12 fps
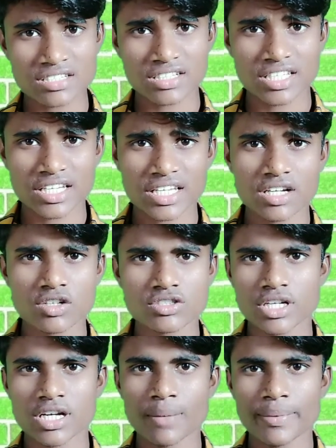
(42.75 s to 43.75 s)
तक देखें और
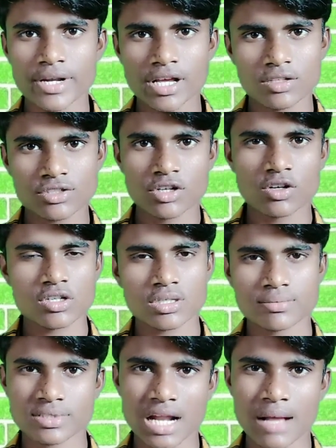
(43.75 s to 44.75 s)
चैनल पे नए हैं तो चैनल को
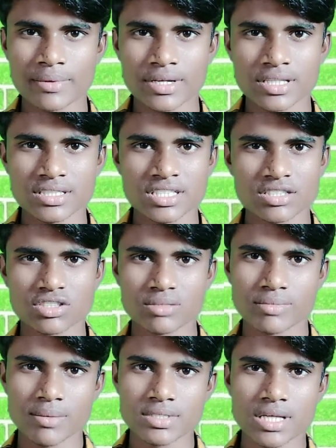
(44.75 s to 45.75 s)
सब्सक्राइब कर लीजिए क्योंकि
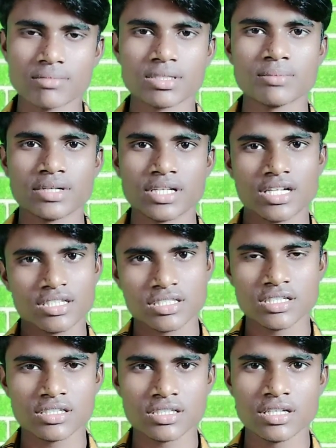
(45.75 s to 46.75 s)
मैं हमेशा आप सभी के लिए
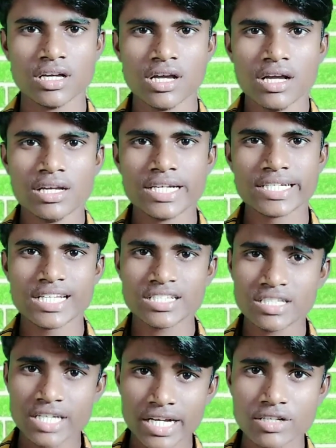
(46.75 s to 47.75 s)
ऐसी ऐसी
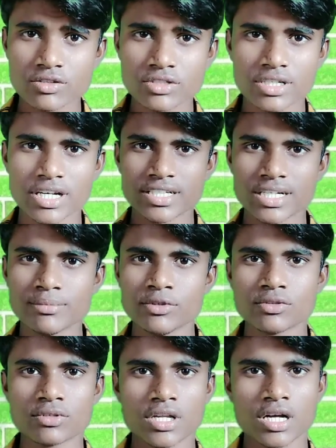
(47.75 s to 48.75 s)
लेटेस्ट टेक्निक से रिलेटेड
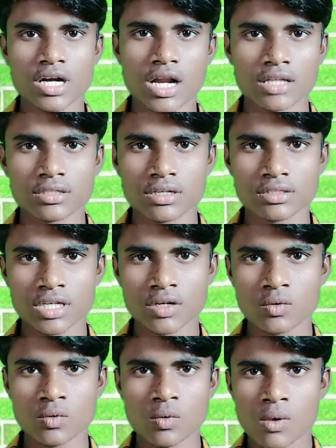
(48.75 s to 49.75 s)
वीडियो लेकर आते रहता
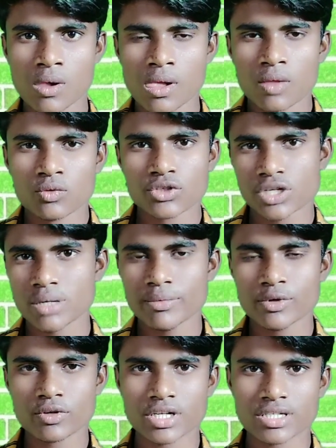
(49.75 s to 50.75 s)
हूँ तो चलिए
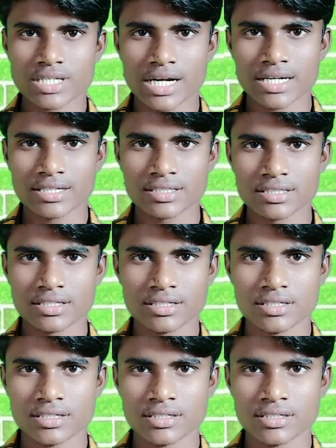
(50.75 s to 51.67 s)
वीडियो को स्टार्ट करते हैं